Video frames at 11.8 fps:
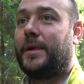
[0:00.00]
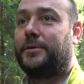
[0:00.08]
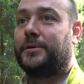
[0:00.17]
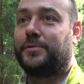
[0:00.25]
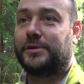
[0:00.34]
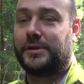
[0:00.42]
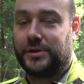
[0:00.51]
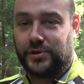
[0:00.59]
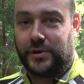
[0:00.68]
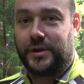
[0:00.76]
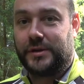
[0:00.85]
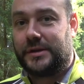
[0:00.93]
Вот, после
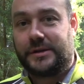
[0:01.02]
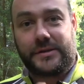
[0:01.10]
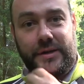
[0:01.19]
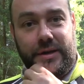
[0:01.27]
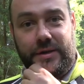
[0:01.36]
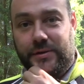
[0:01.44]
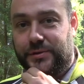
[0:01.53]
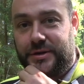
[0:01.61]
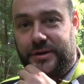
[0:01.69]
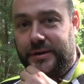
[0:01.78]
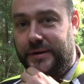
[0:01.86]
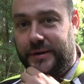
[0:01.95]
чего, естественно, надел
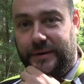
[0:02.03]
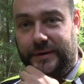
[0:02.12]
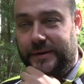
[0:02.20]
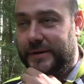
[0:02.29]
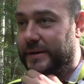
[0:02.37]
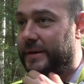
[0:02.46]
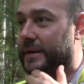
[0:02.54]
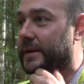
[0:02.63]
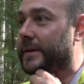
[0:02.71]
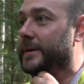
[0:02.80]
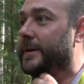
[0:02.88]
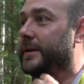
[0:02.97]
уже
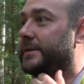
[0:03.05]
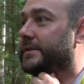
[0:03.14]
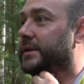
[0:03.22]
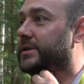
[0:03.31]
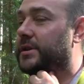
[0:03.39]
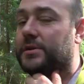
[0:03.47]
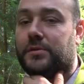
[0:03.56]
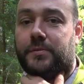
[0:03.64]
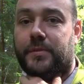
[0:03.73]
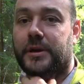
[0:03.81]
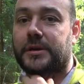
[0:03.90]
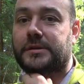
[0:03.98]
защиту и
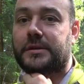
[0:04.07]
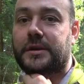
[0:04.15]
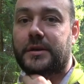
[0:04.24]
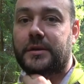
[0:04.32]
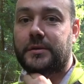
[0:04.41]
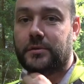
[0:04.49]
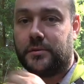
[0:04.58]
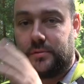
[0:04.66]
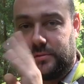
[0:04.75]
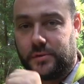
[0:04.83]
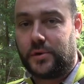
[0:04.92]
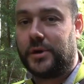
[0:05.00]
полез. Ну,
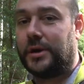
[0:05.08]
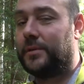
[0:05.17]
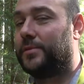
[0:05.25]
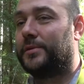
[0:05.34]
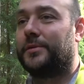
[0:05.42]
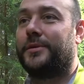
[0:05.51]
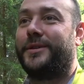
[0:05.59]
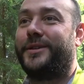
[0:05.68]
ролики будут.